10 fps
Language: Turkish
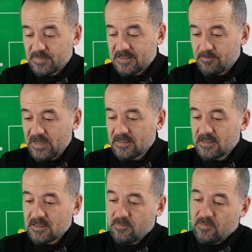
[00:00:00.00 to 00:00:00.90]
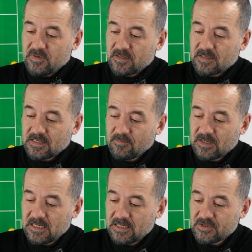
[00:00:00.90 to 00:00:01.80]
Spezia gibi bir
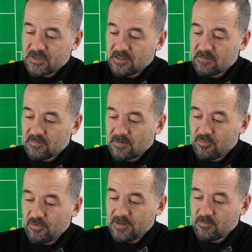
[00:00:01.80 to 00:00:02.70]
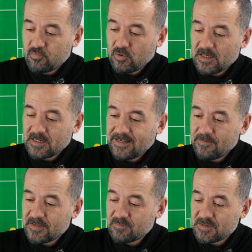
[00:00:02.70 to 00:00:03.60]
takıma karşı Napoli'nin puan
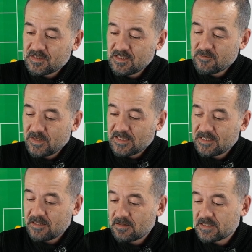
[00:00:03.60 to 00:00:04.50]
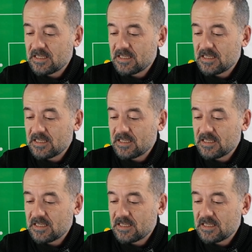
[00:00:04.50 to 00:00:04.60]
kaybetmesi hiç beklenemez.